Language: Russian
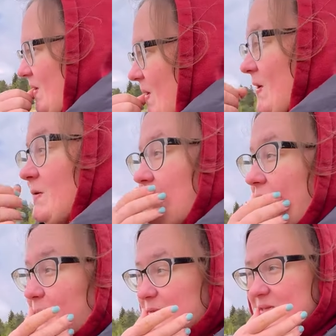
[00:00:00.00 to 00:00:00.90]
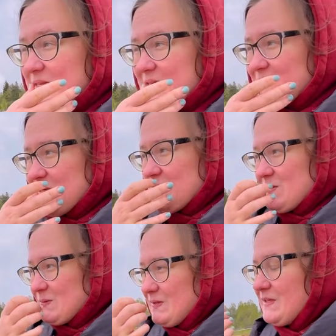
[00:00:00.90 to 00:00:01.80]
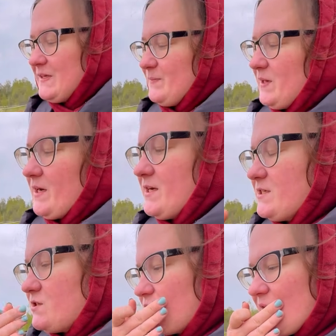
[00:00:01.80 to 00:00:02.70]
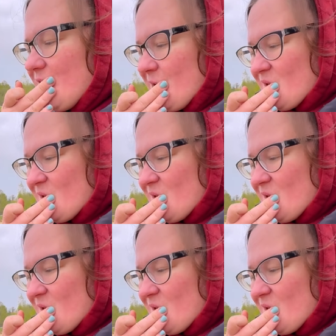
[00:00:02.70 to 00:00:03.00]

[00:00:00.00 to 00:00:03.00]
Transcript: существует. Да, прецедент существует, и мне кажется, что,